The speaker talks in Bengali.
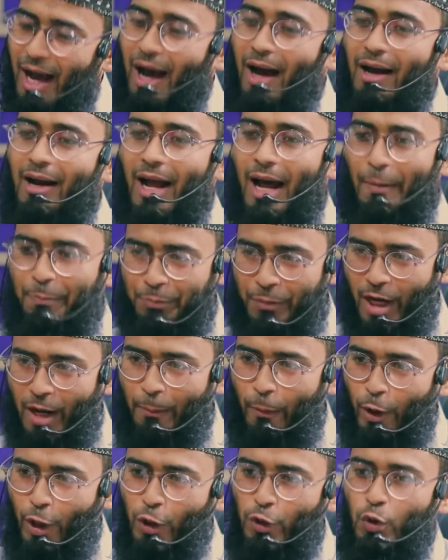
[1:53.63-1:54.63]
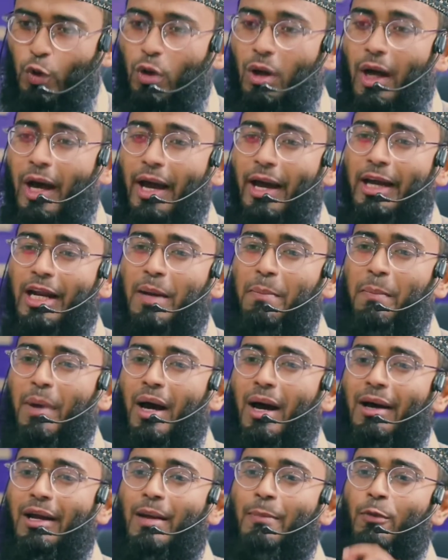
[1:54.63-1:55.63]
আর আপনারা বলেন তো গায়েরে
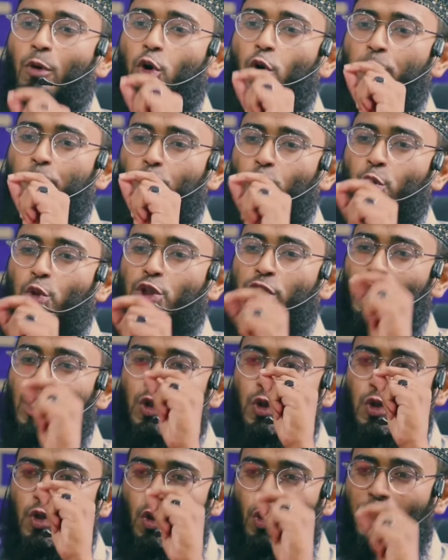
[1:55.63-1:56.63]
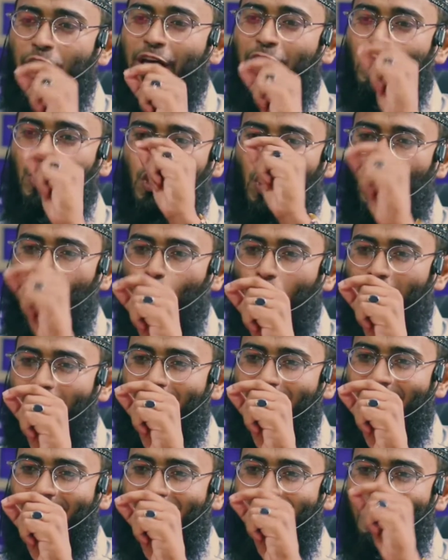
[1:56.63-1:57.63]
মাহরাম কোনো পুরুষের চোখে চোখ
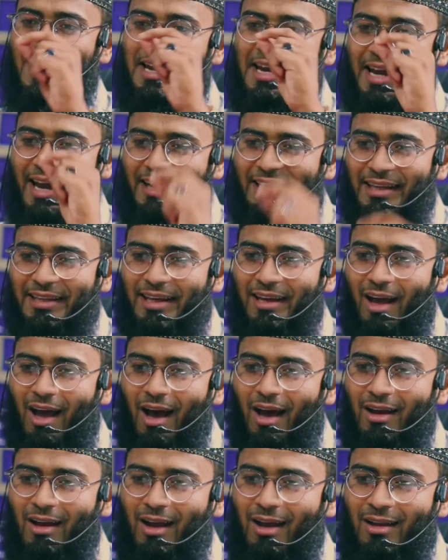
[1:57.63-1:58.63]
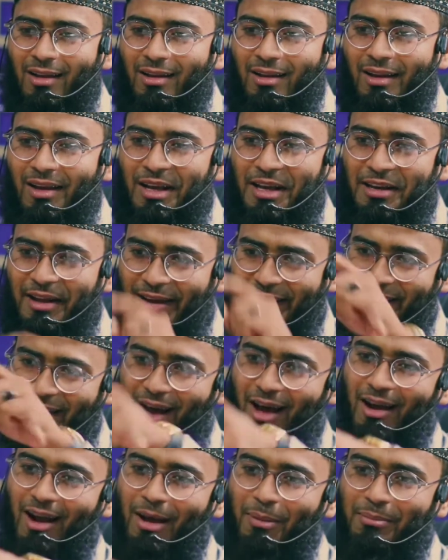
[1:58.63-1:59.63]
রাখা এটা কি হালাল নাকি
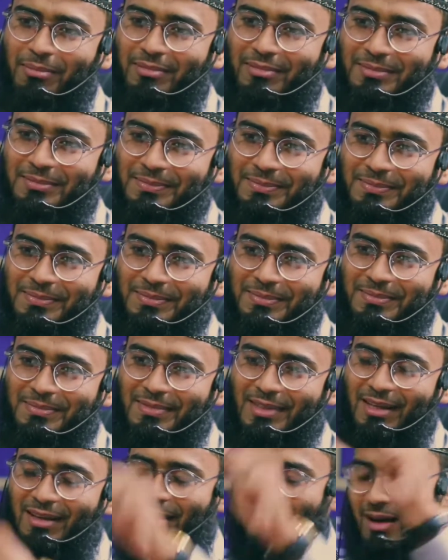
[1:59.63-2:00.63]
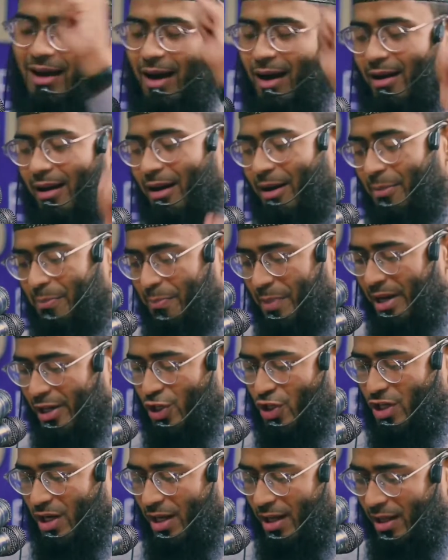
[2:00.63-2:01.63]
হারাম হারাম
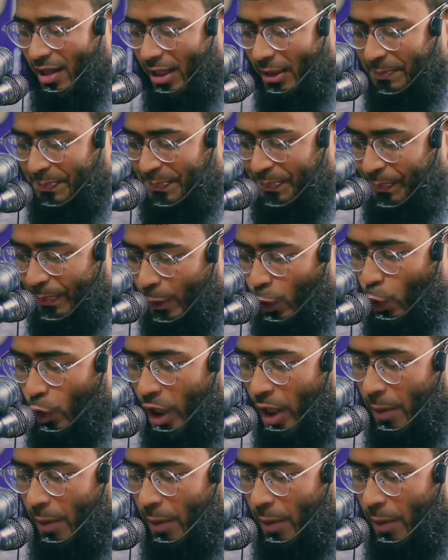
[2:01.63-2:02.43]
মাশা আল্লাহ দুই